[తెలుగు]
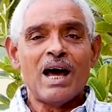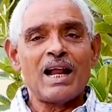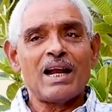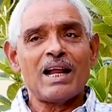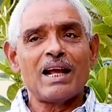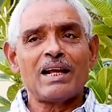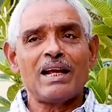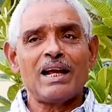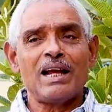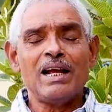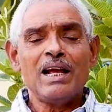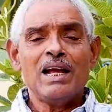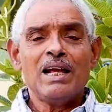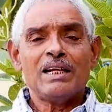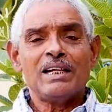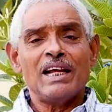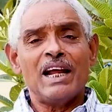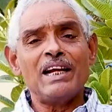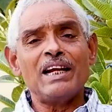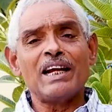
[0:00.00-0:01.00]
అలాగే
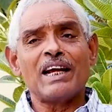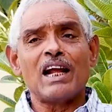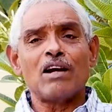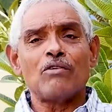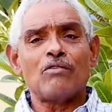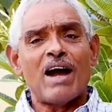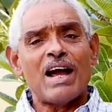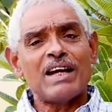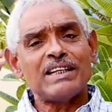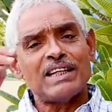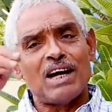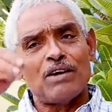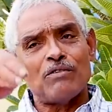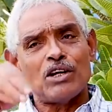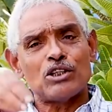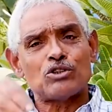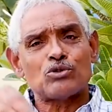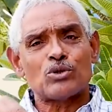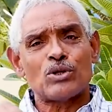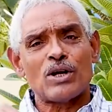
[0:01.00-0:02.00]
ఎన్నికలు వాయిదా
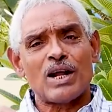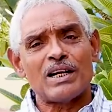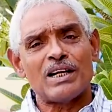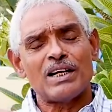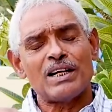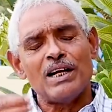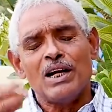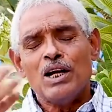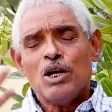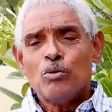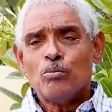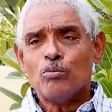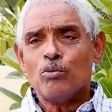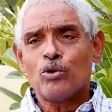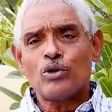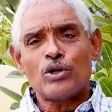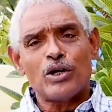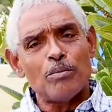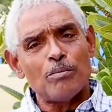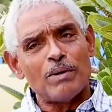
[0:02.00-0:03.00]
వేస్తున్నానని
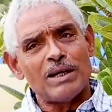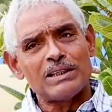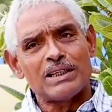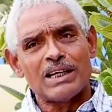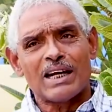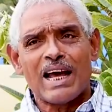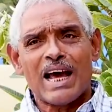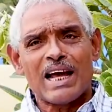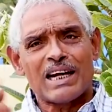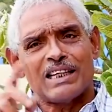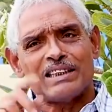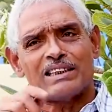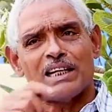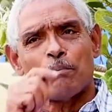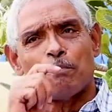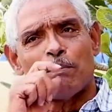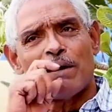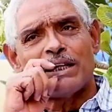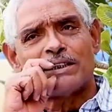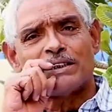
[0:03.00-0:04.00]
ముఖ్యమంత్రి గారికి
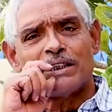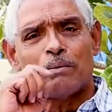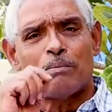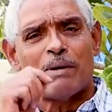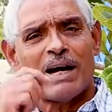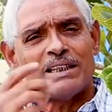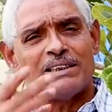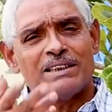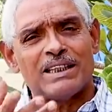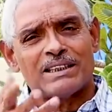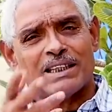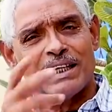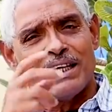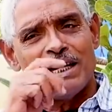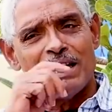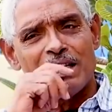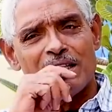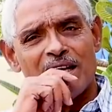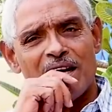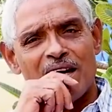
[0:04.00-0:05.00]
చెప్పాల్సిన బాధ్యత
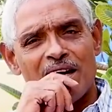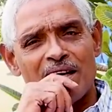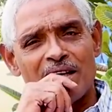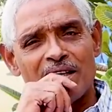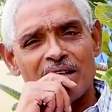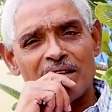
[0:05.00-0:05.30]
లేదా